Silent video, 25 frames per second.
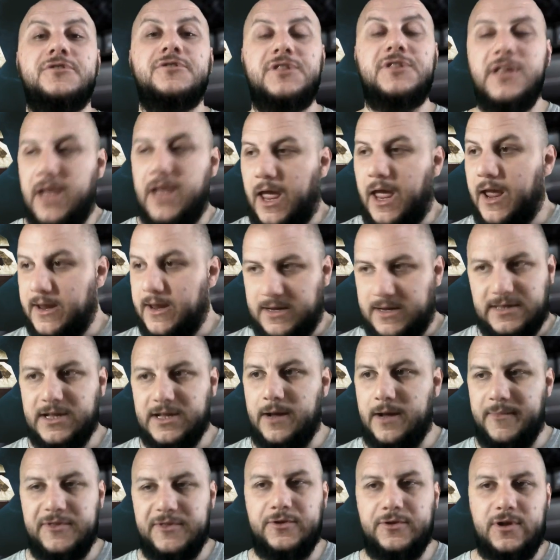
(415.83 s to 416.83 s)
Sí que en este
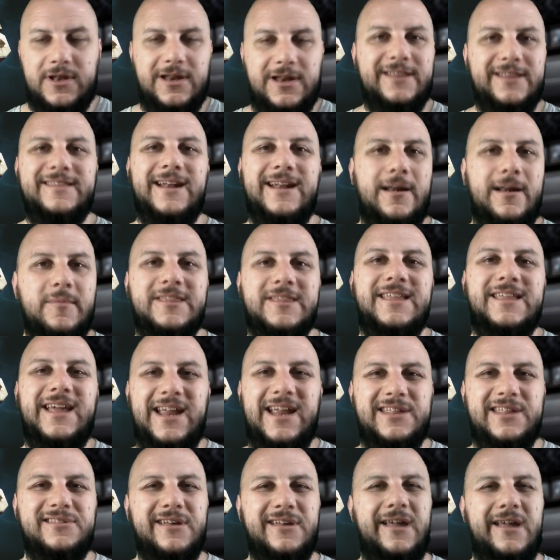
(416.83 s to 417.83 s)
capítulo literalmente
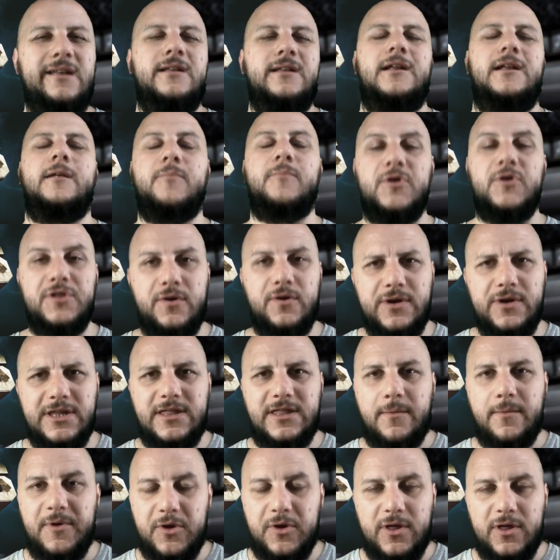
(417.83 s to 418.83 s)
es él el
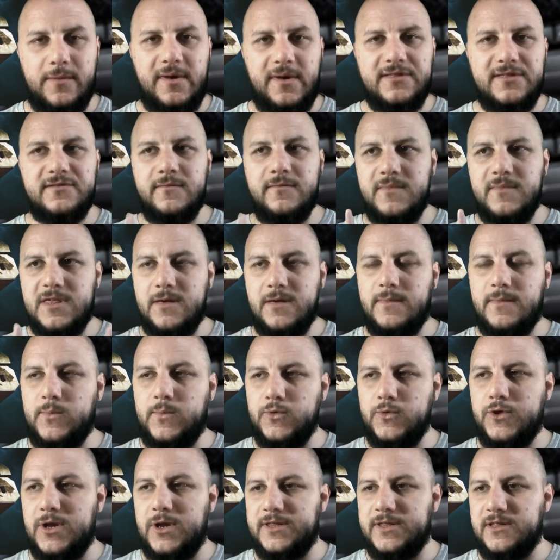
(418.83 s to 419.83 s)
protagonista, pero además me llama
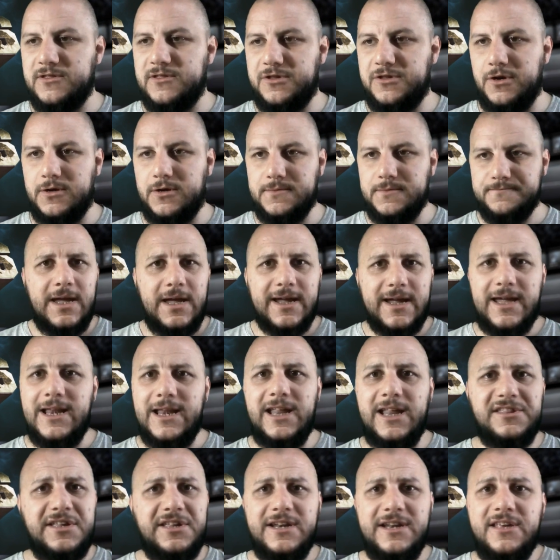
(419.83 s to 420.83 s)
mucho la atención que
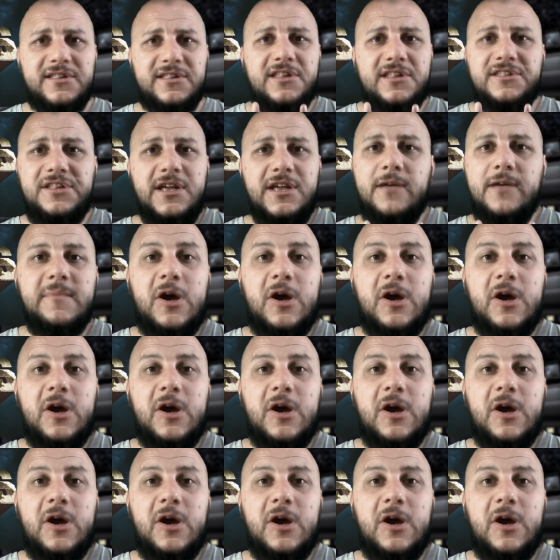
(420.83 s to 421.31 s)
la serie se sigue